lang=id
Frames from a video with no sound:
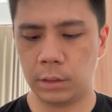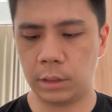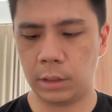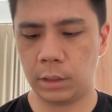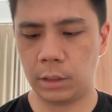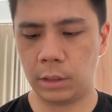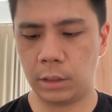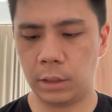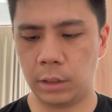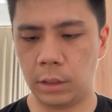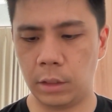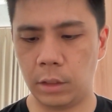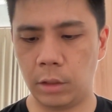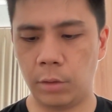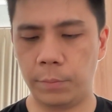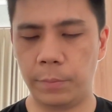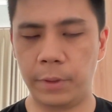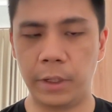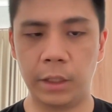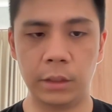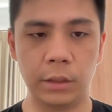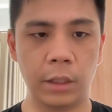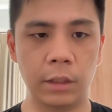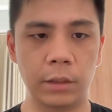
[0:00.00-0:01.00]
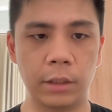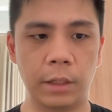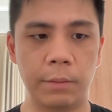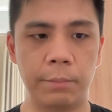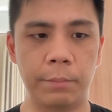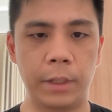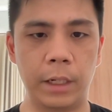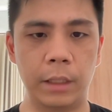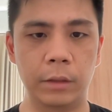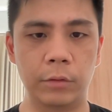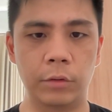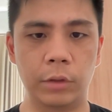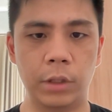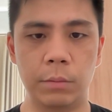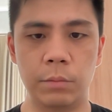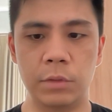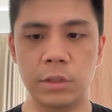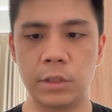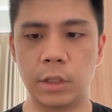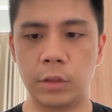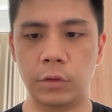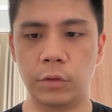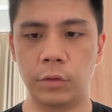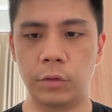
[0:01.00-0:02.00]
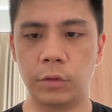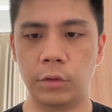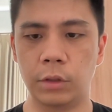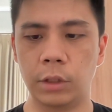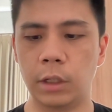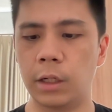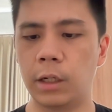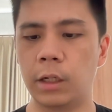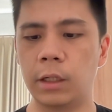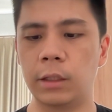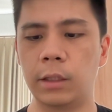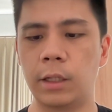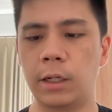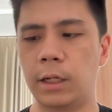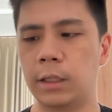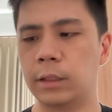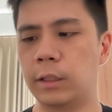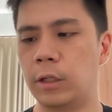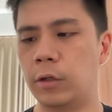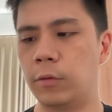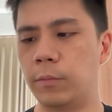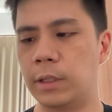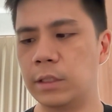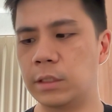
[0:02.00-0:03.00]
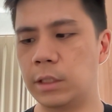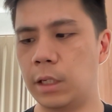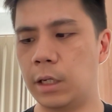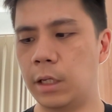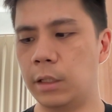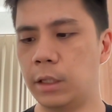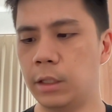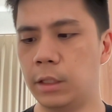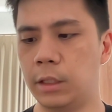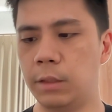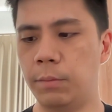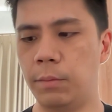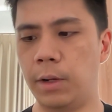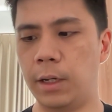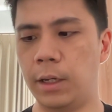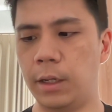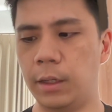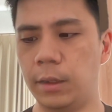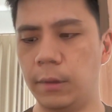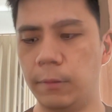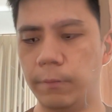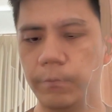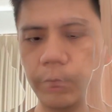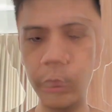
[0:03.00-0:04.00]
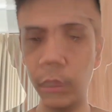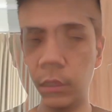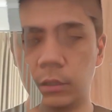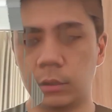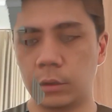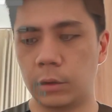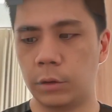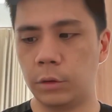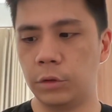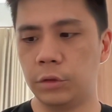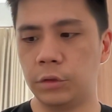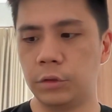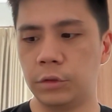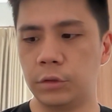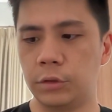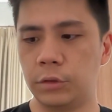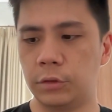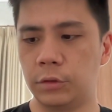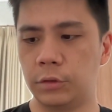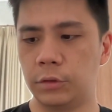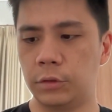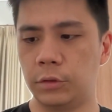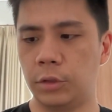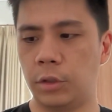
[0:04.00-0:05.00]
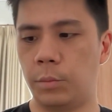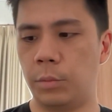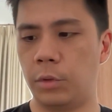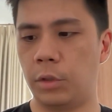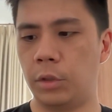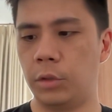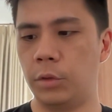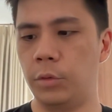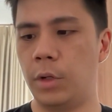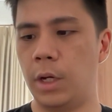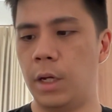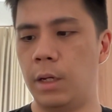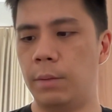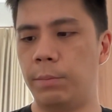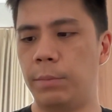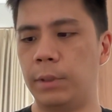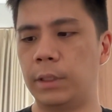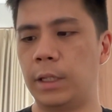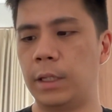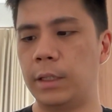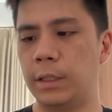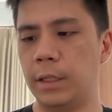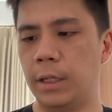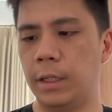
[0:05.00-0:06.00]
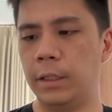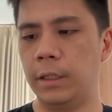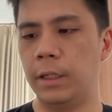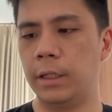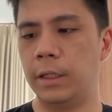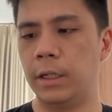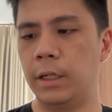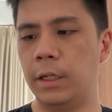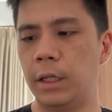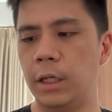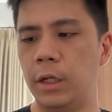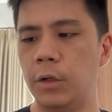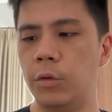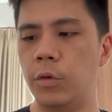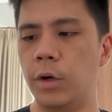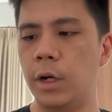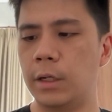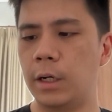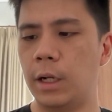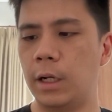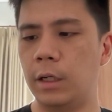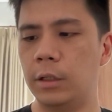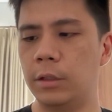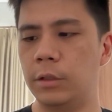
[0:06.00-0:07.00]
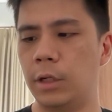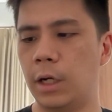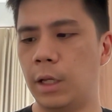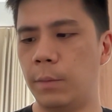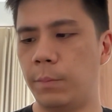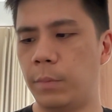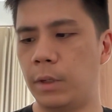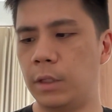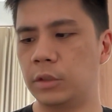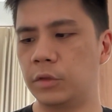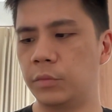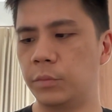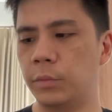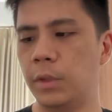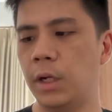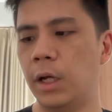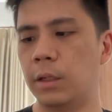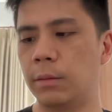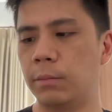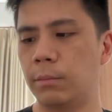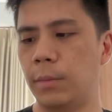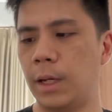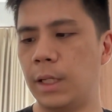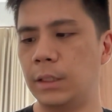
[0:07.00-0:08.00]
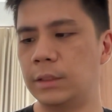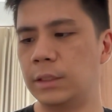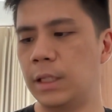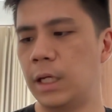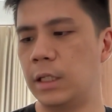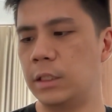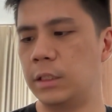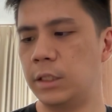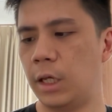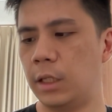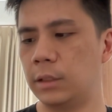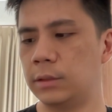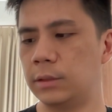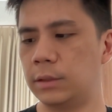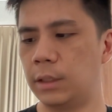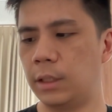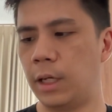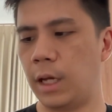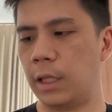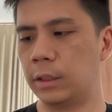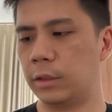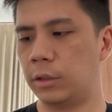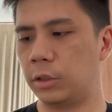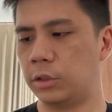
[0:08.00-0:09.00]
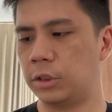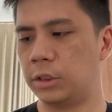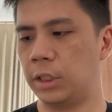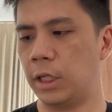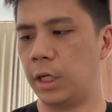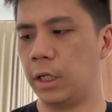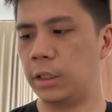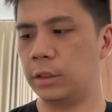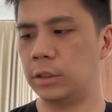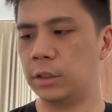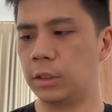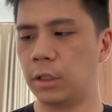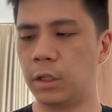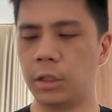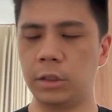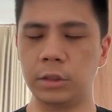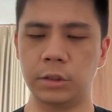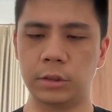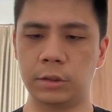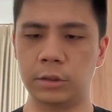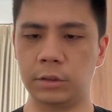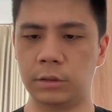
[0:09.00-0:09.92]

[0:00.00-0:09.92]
uh, operating temperaturnya bisa turun karena kita nggak tahu masalahnya di mana. Terus nomor 2 pertanyaannya dari Iguanal 289 Mazda CX-3 atau Yaris Cross.